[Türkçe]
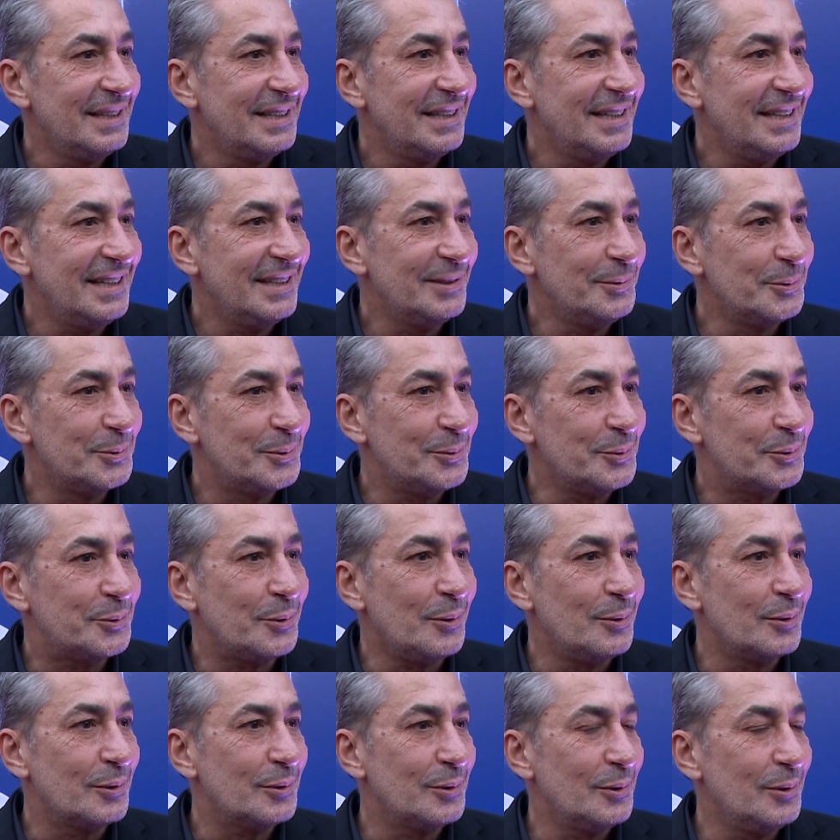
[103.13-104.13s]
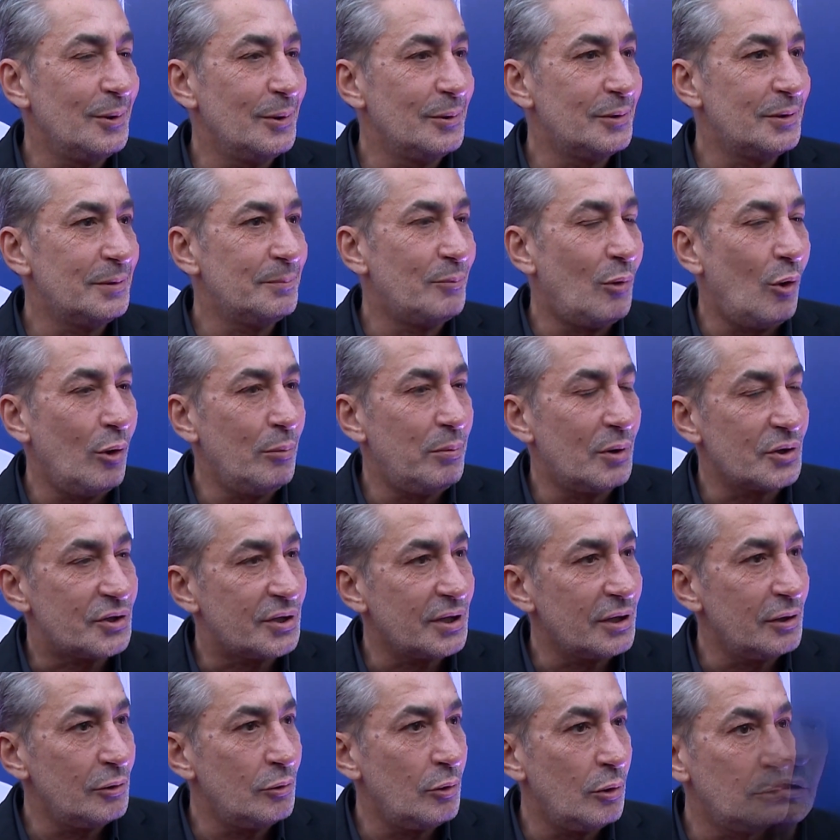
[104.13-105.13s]
E, uzun soluklu olur, bol
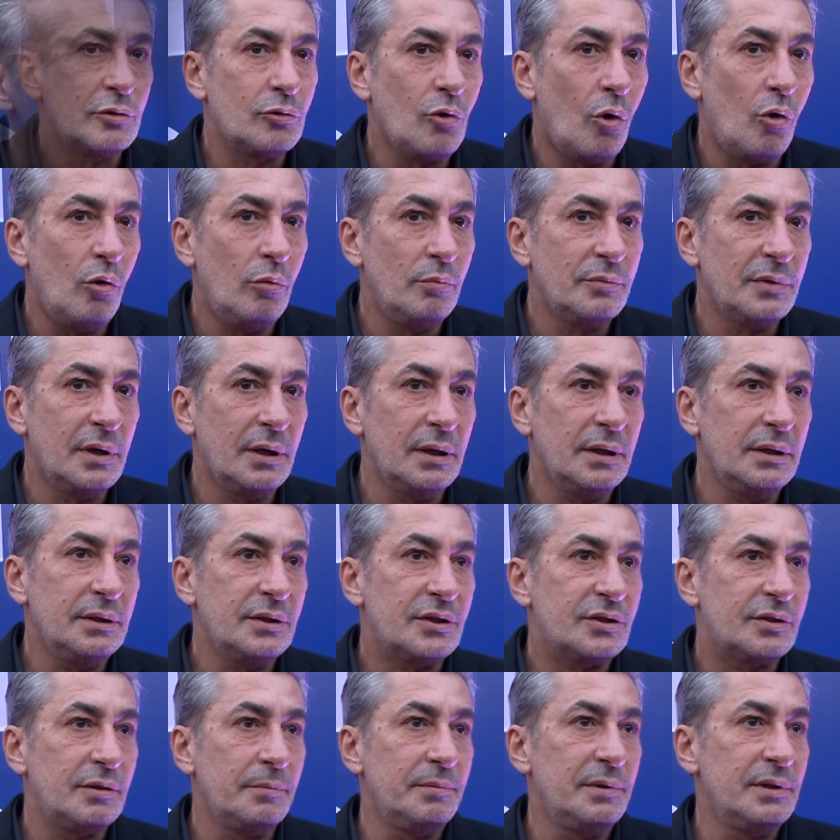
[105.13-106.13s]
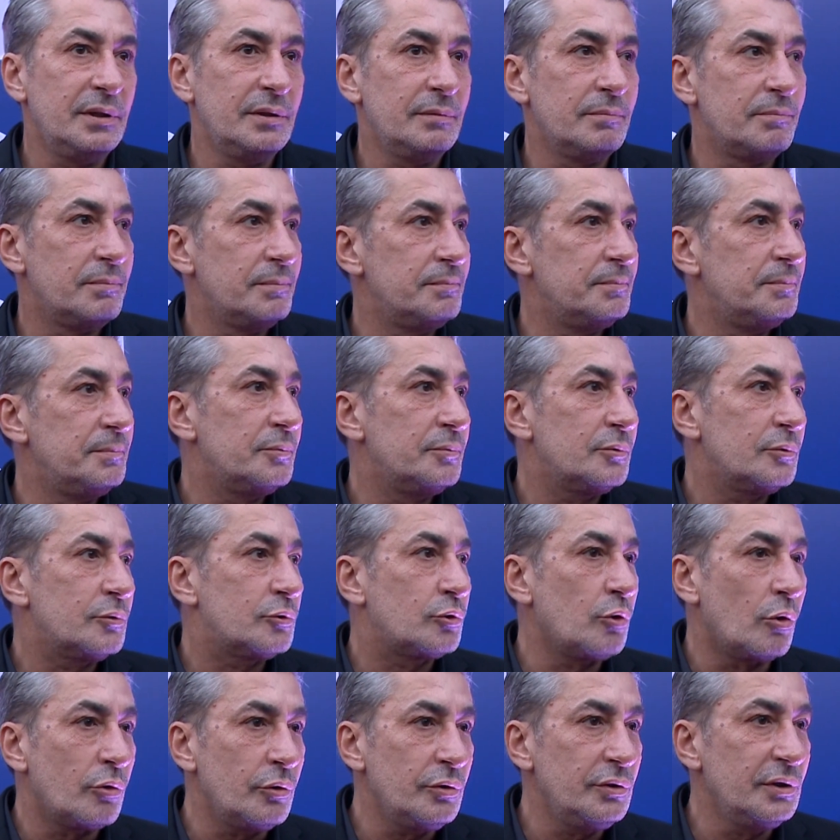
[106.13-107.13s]
başarılı olur. Doğumda işte bir
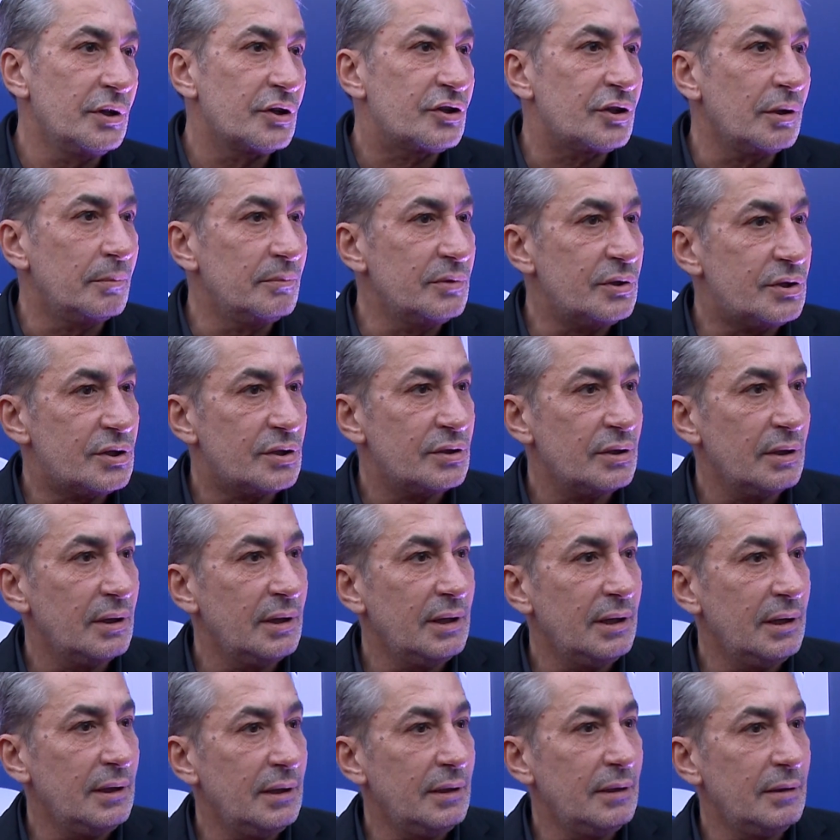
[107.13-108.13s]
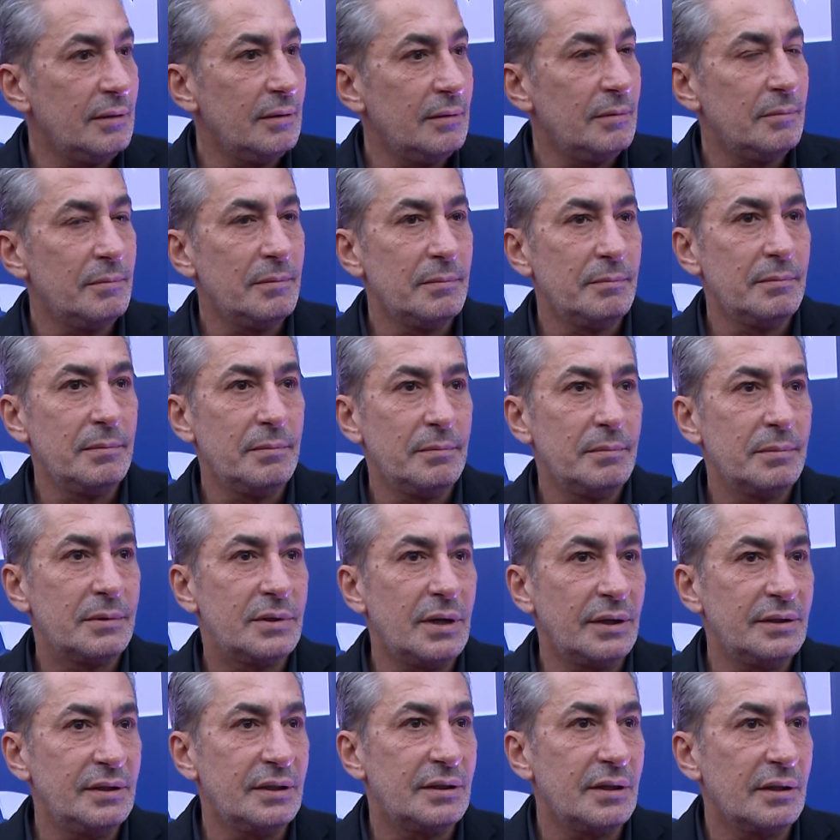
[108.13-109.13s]
sorun yaşamış e,
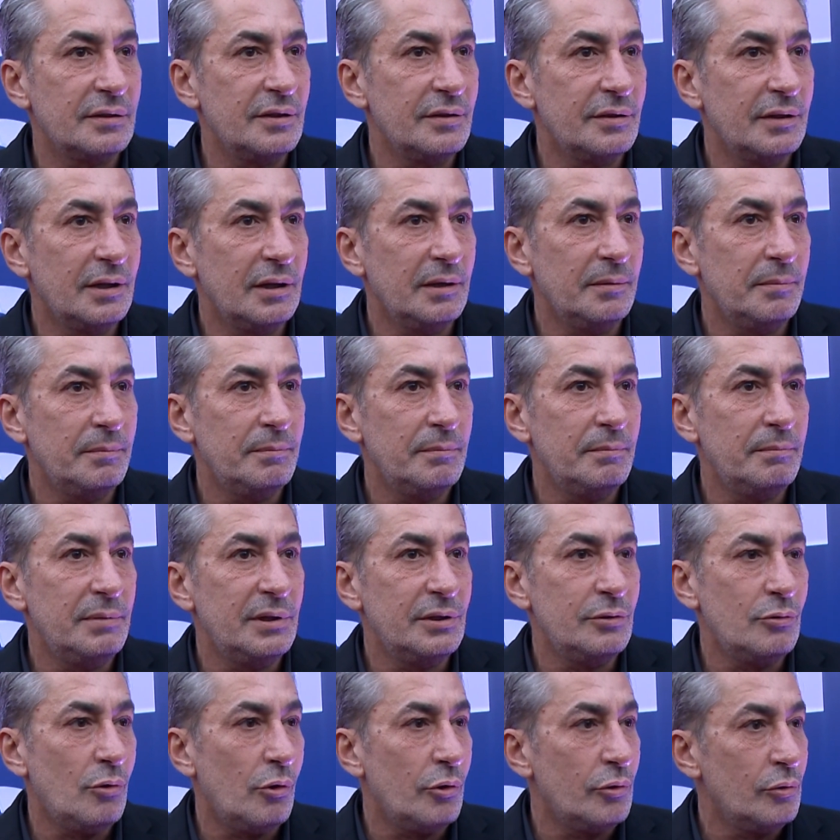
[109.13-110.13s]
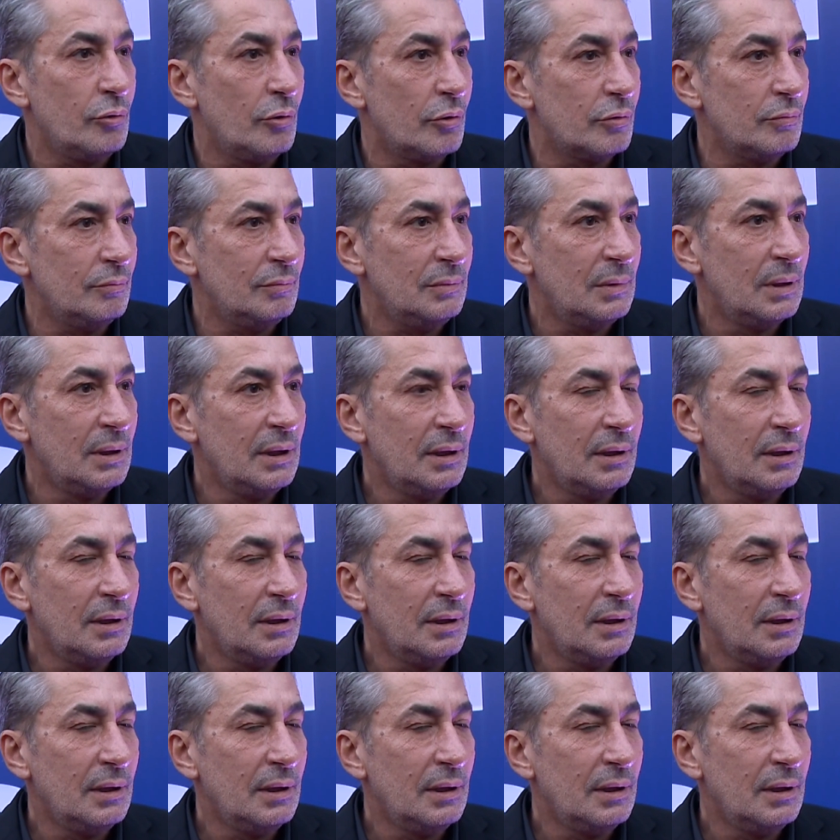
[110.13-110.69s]
Kadir adında birini oynuyorum.